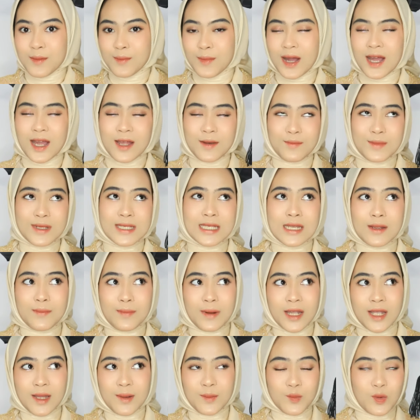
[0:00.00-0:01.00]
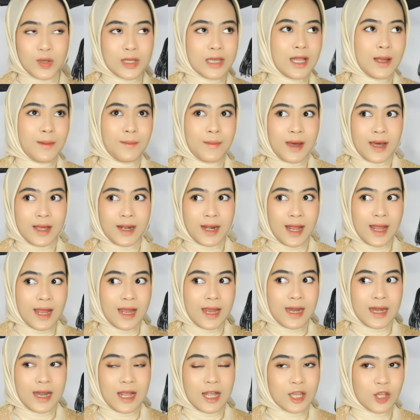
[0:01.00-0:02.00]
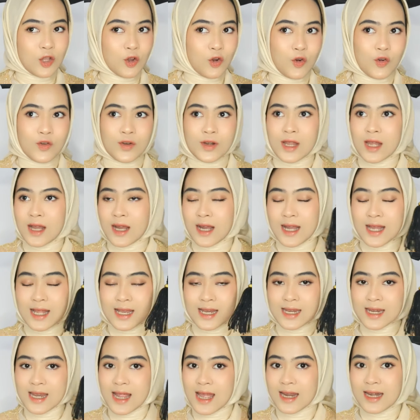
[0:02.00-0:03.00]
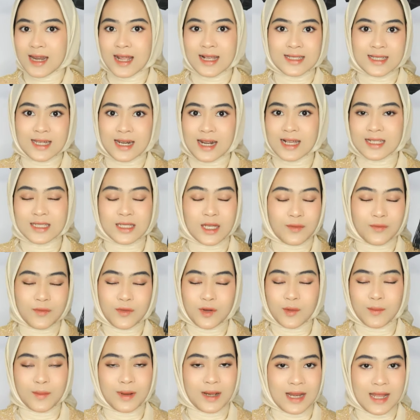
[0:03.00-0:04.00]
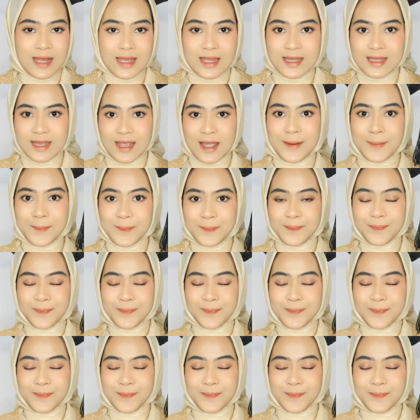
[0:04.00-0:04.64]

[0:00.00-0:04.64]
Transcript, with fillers: Bahkan bisa dipakai buat lamaran atau kondangan dan acara-acara formal lainnya.